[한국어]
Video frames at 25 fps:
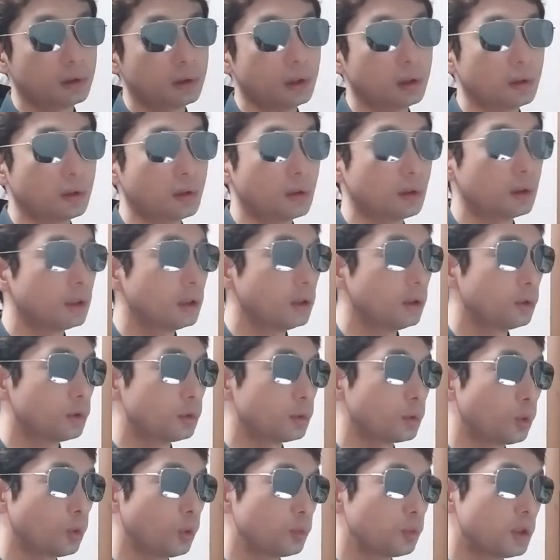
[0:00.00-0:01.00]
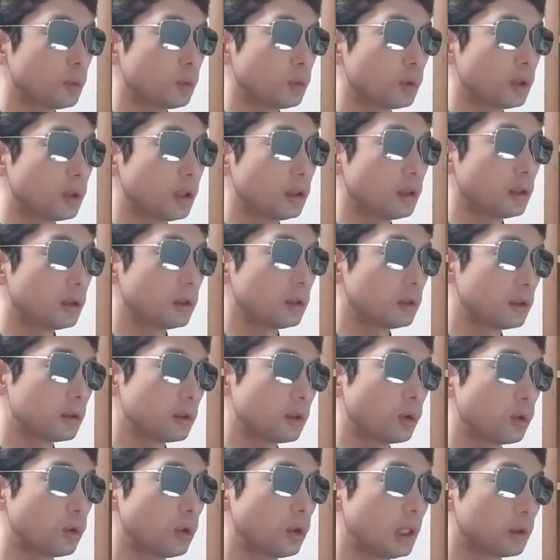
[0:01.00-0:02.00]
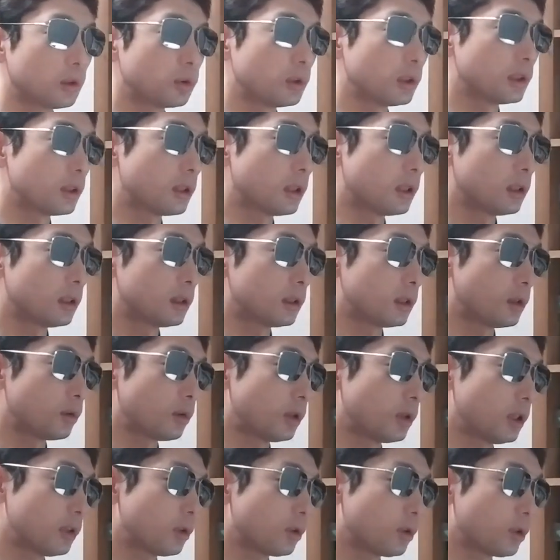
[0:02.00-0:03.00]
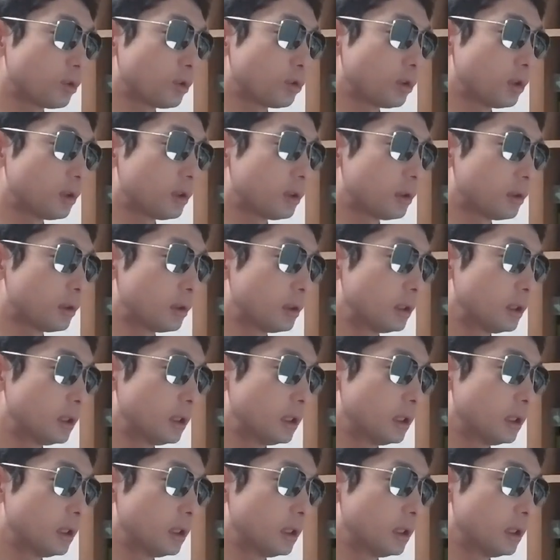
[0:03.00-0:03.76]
그랬더니 요즘 꼼짝 못하는 걸로 알고 있다라고 하더라고요.